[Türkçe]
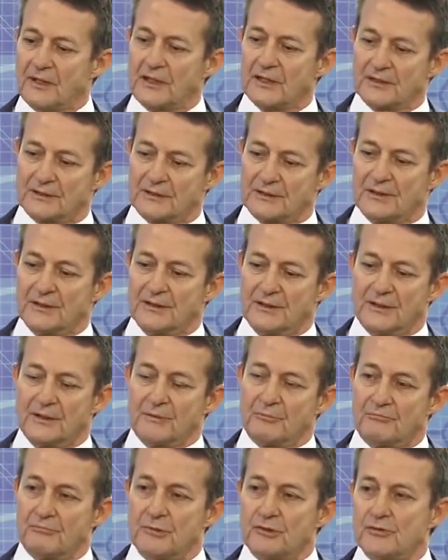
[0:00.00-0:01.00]
Fakat
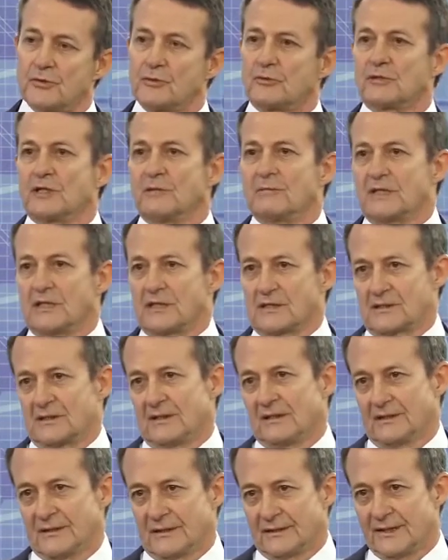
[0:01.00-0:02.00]
birçok damar
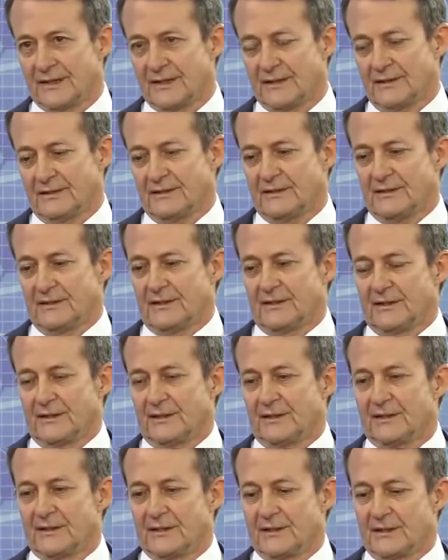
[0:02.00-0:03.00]
hastalığında
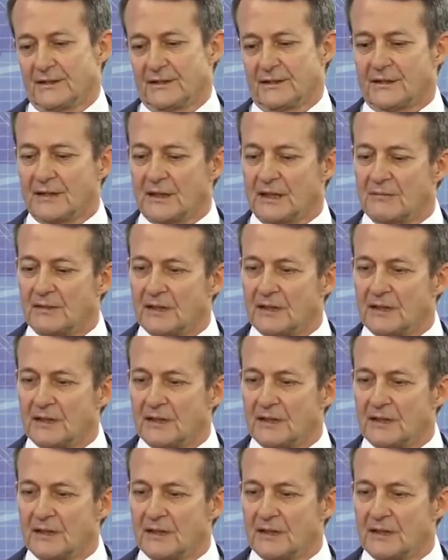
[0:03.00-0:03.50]
e,